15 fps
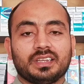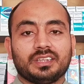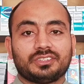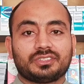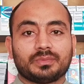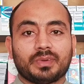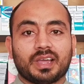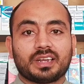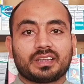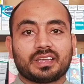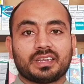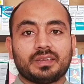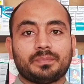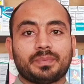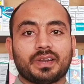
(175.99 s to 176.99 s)
इस्तेमाल
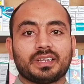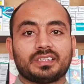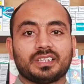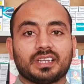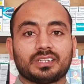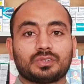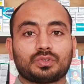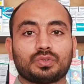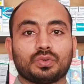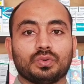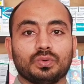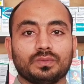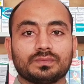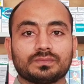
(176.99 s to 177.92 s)
करनी पड़ जाए तो